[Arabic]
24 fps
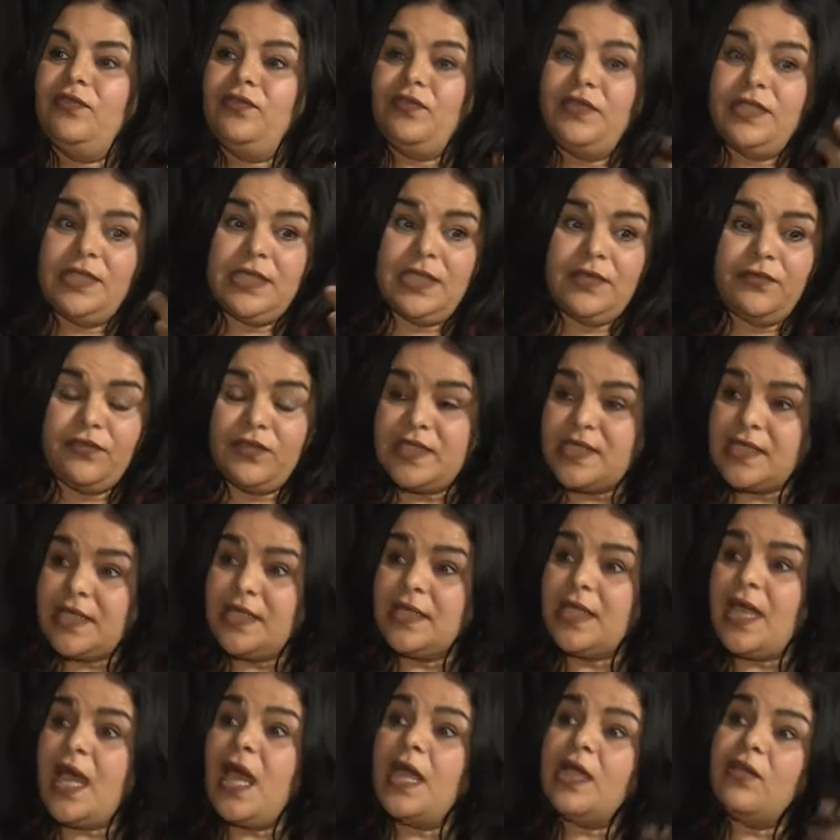في في
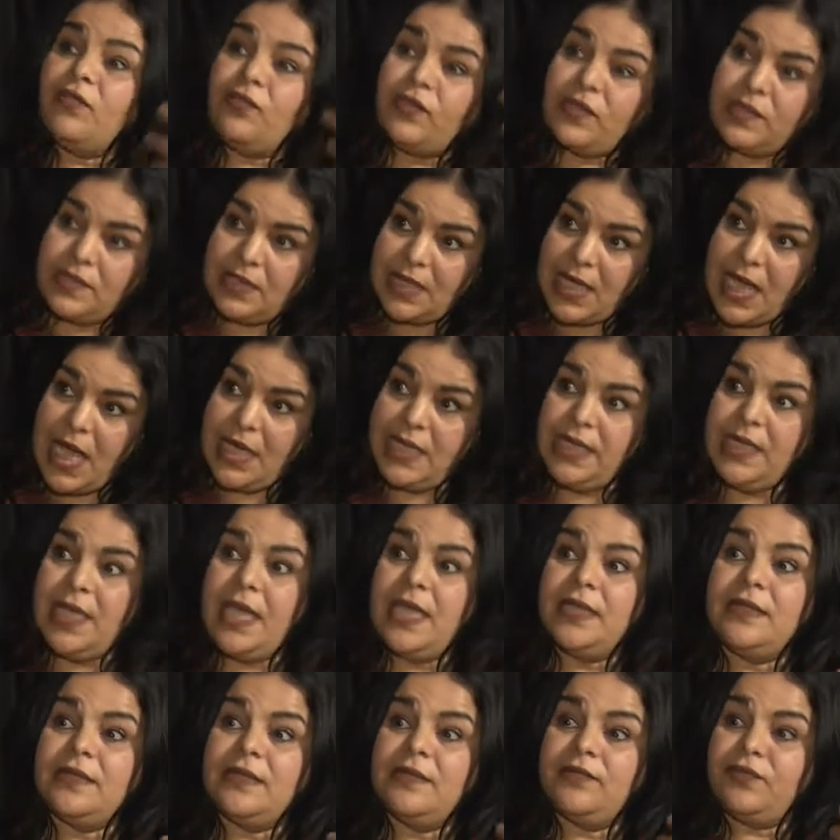صدقك في
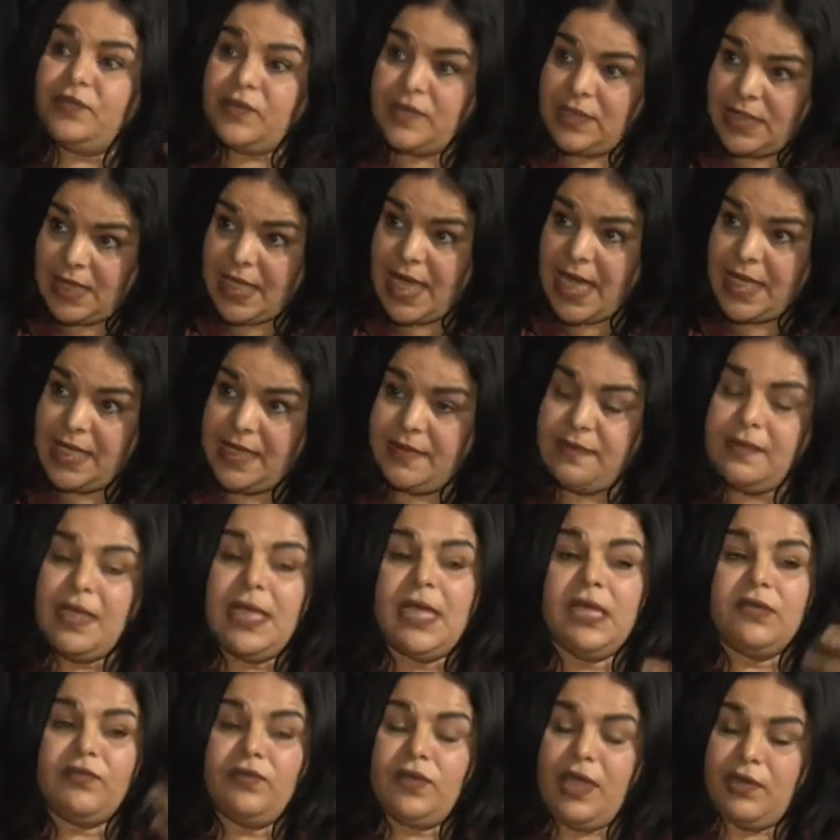تلقائيات في التلقائيه
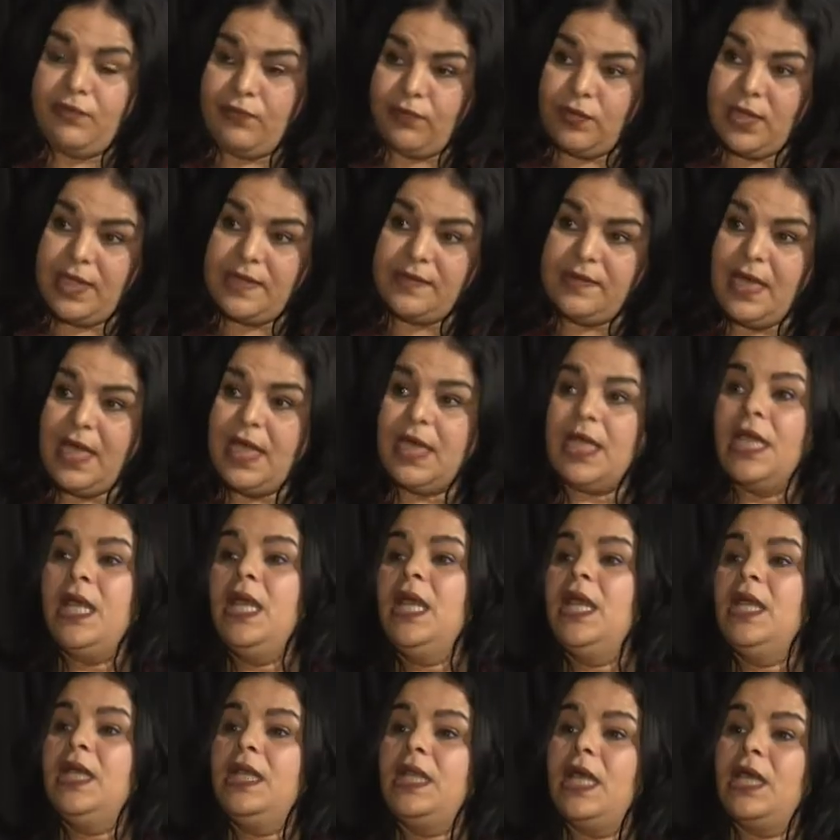تاعك في العفويه تاعك
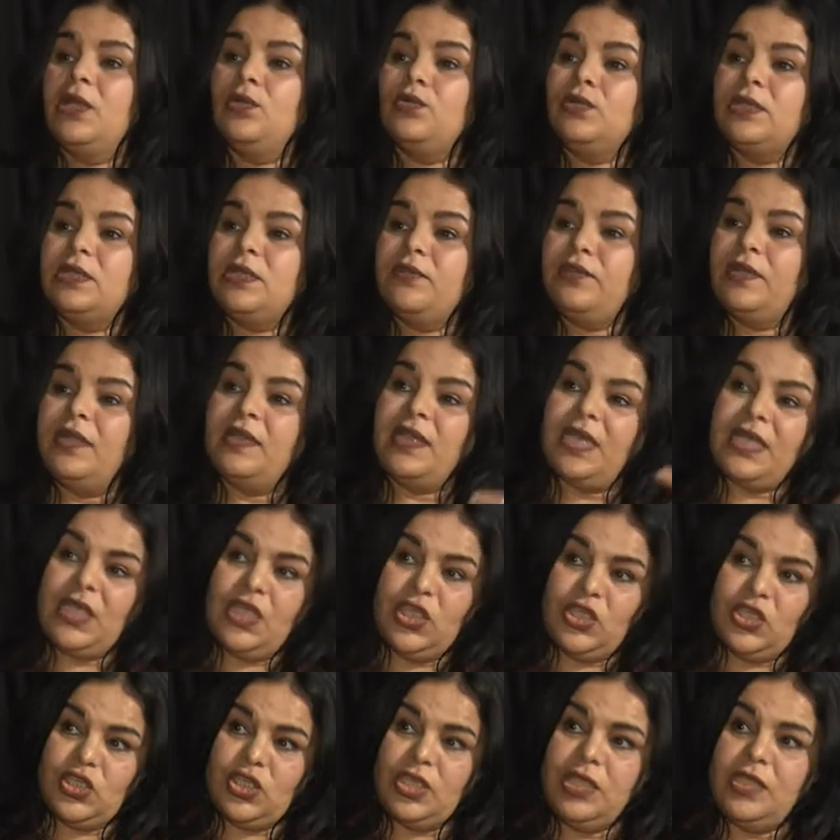لانه الطفل
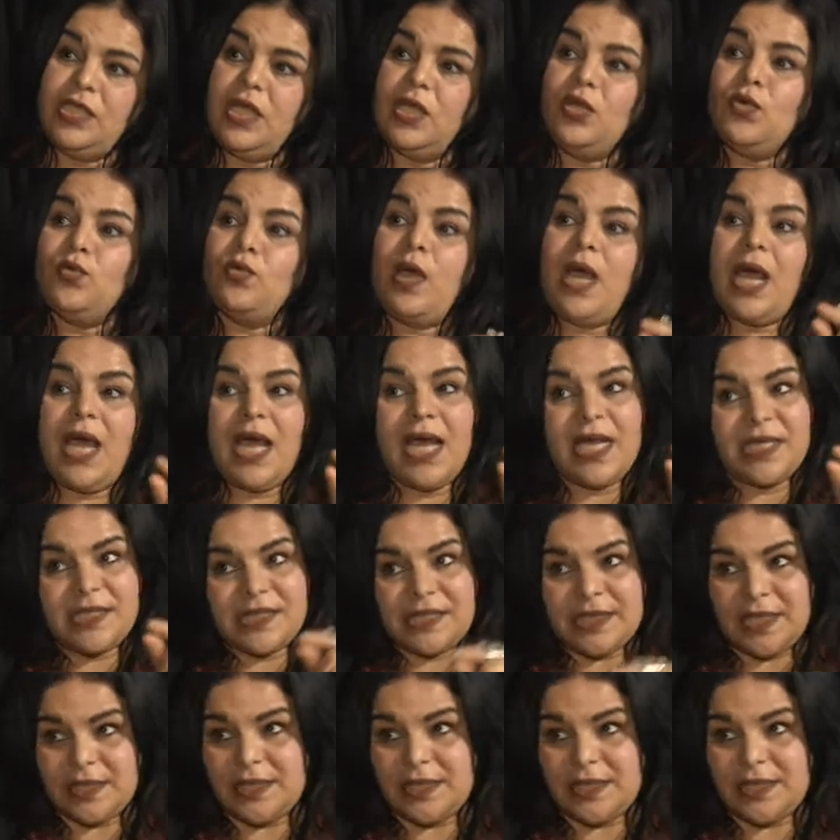ذكي جدا وخاصه